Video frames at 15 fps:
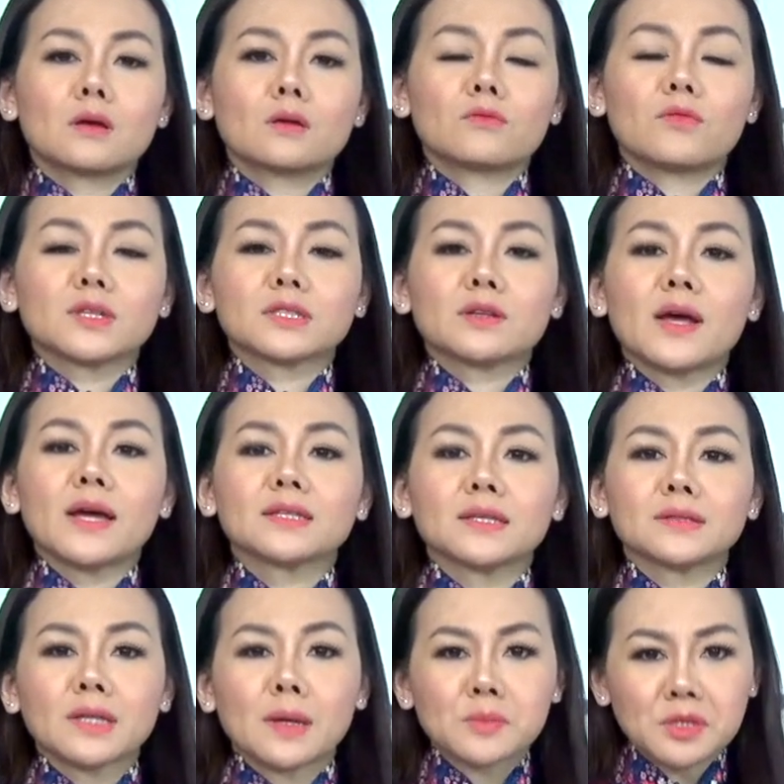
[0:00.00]
Và sau đây,
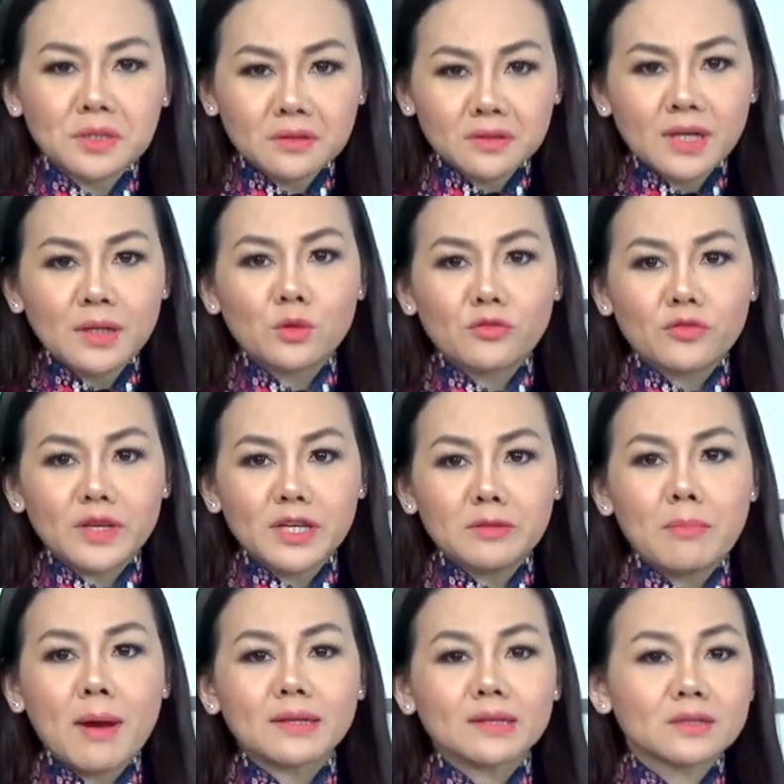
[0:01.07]
Thanh Tâm xin gửi đến quý vị
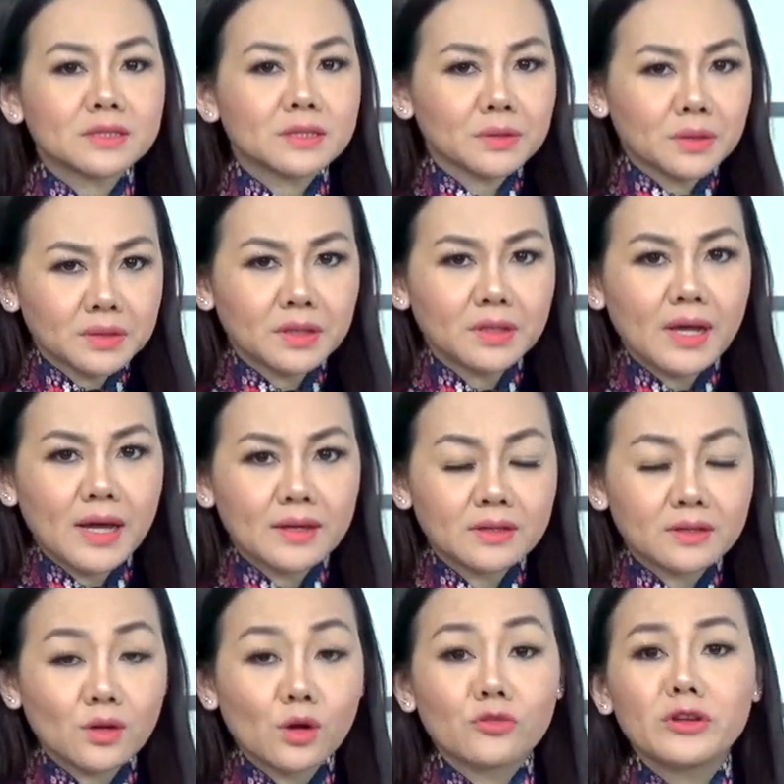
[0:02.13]
bài thời sự có tựa đề
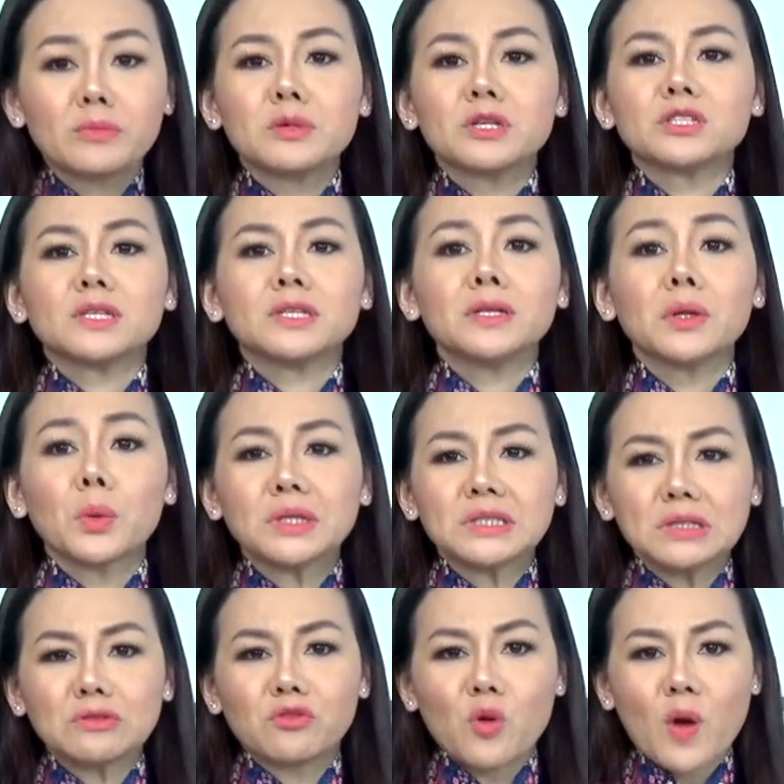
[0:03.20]
COVID-19, quy
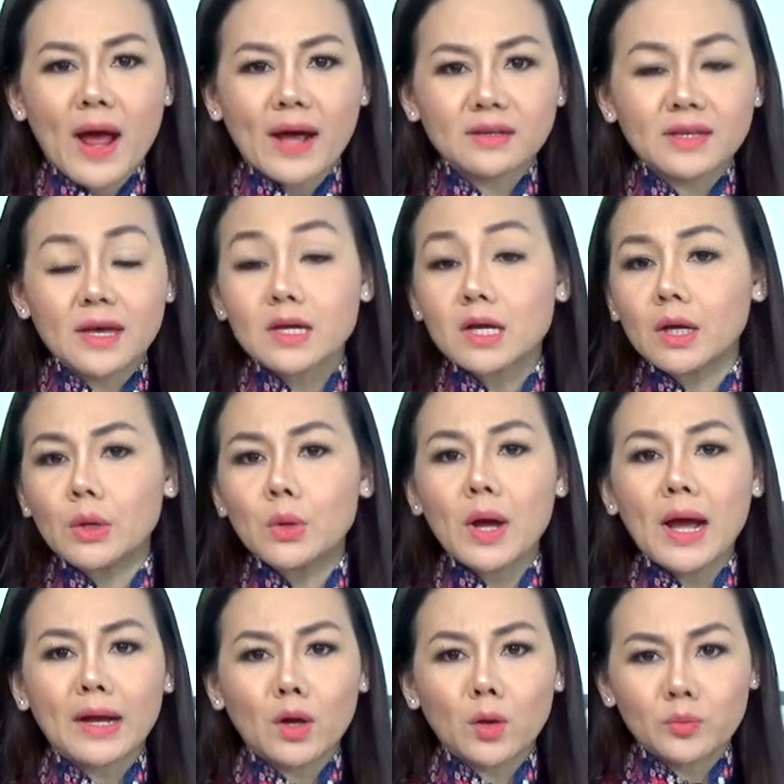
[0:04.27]
trình vụ án giải cứu
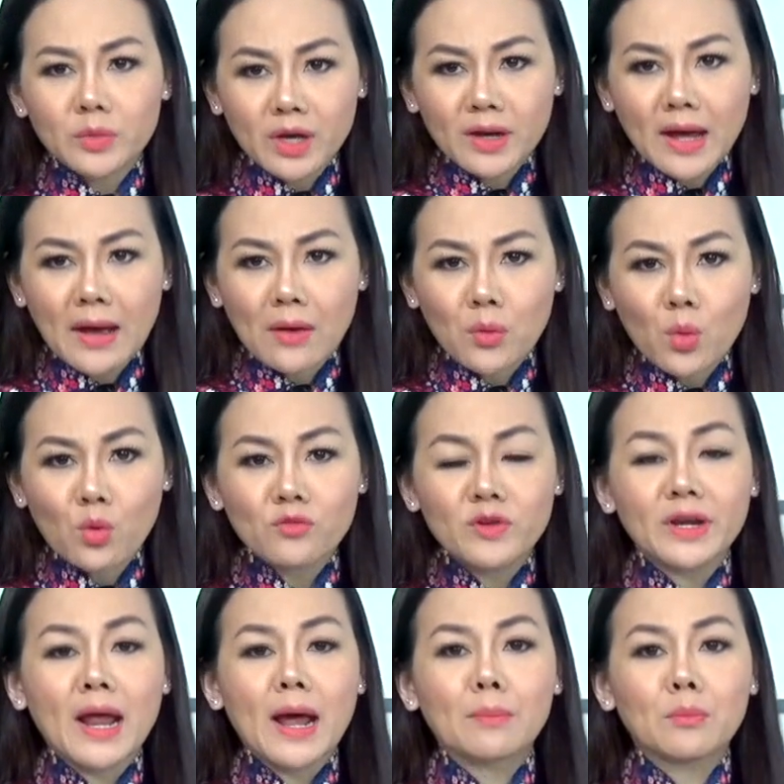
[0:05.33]
hàng không giá cao của Việt
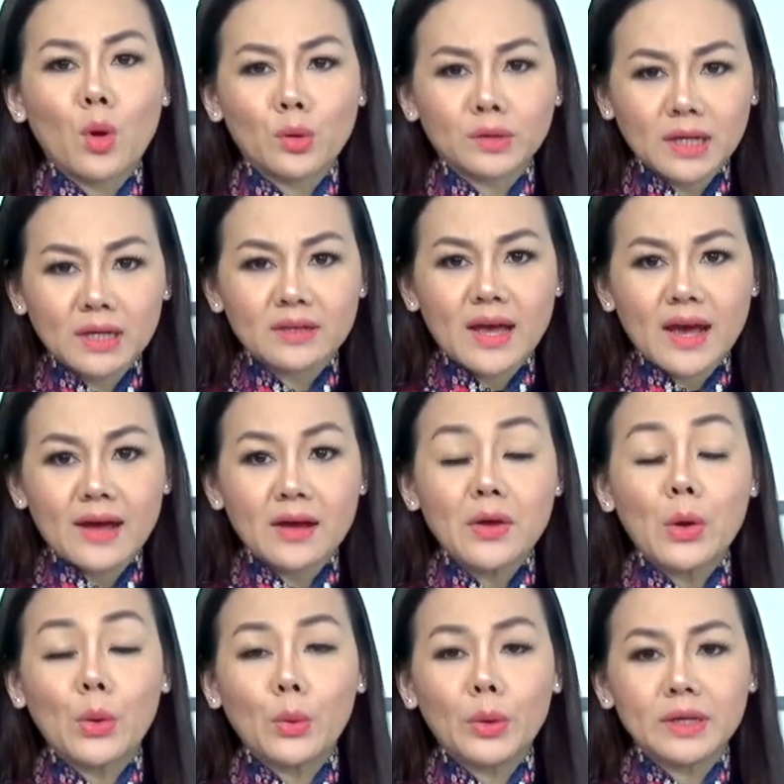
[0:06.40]
Nam của tác giả
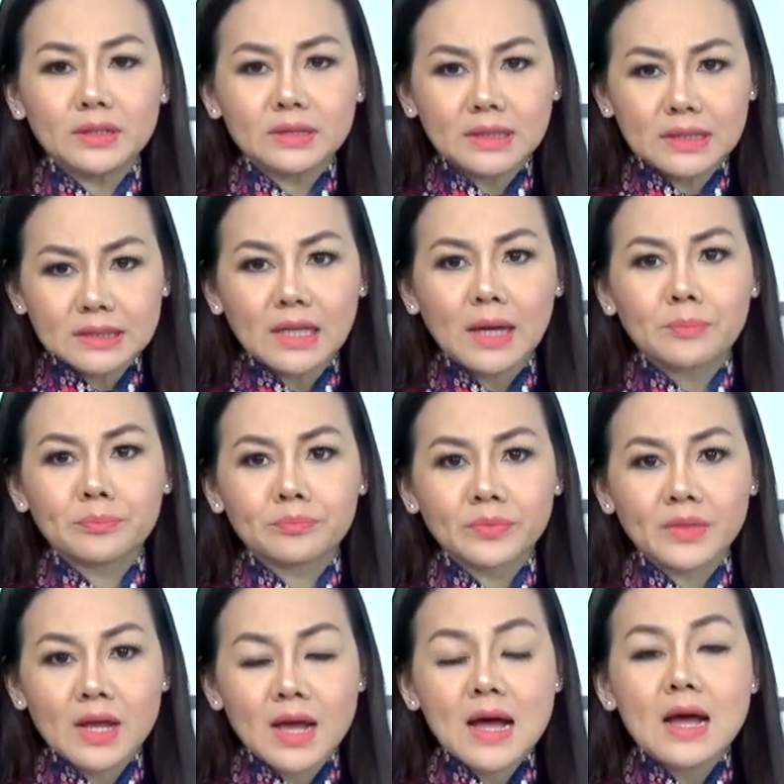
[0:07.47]
Nguyễn Thị Tâm.
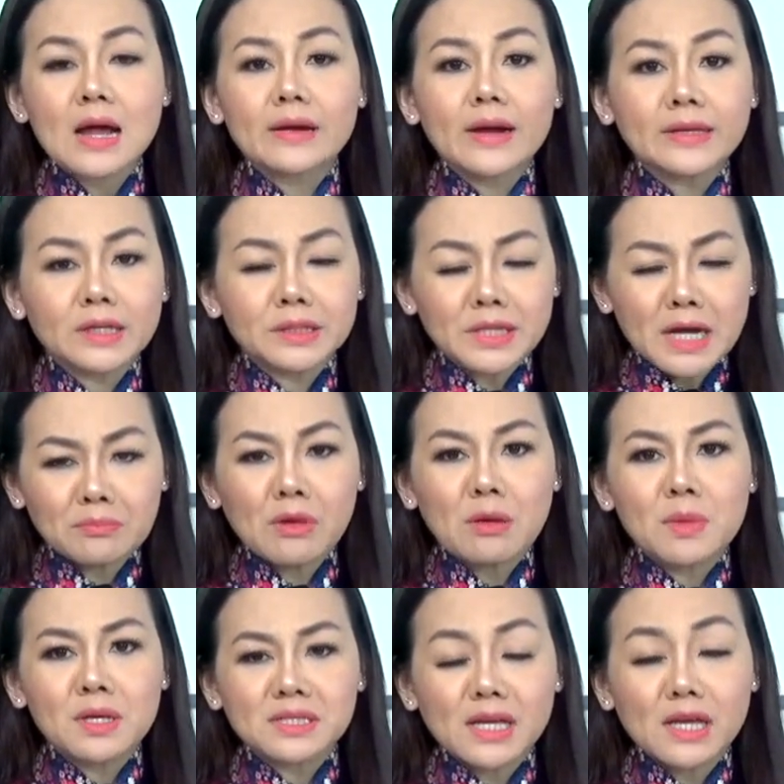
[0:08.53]
Đã trên trang
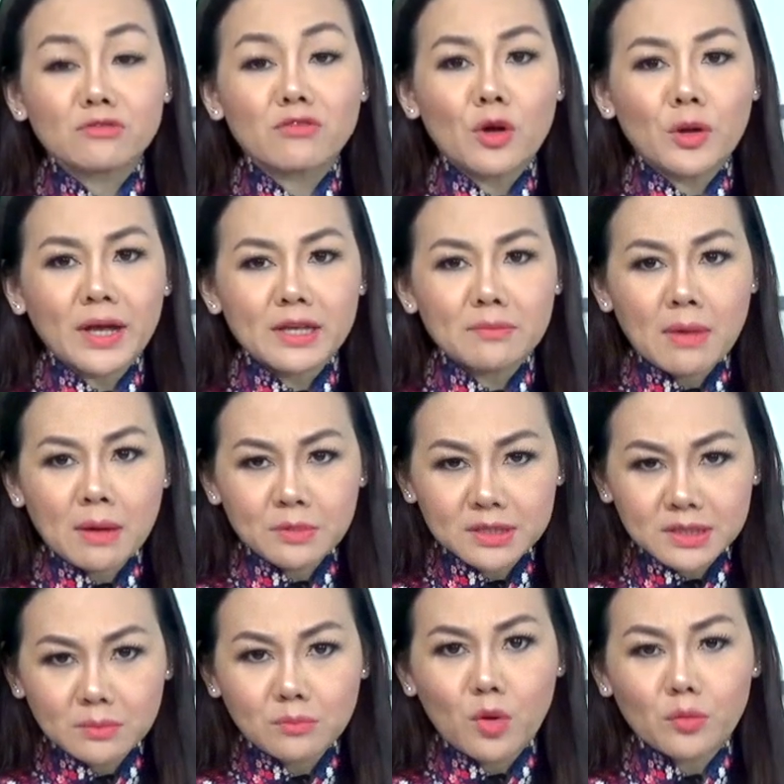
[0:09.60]
BBC vào ngày 30
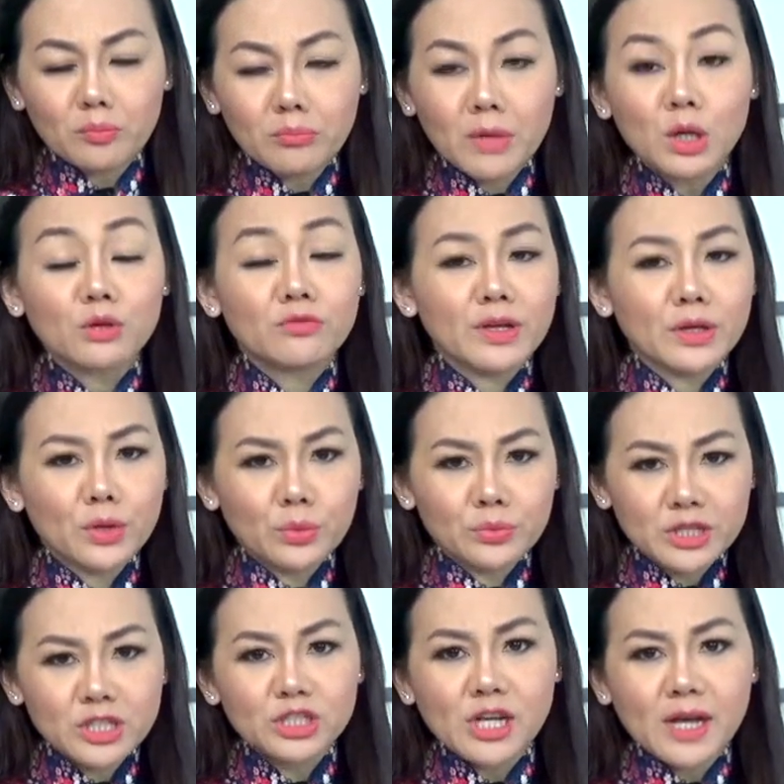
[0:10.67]
tháng 1, mời quý vị cùng
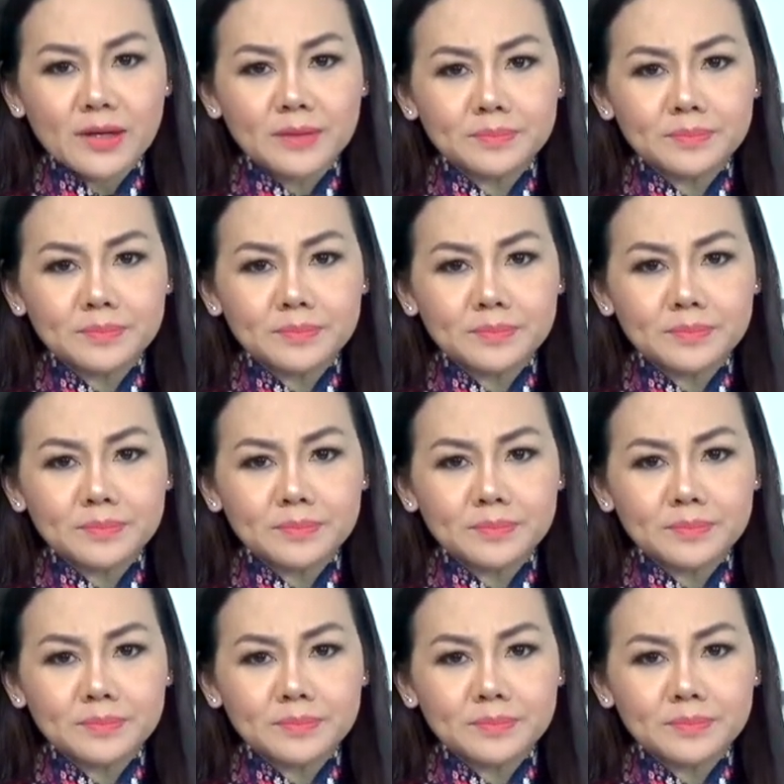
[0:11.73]
chia sẻ.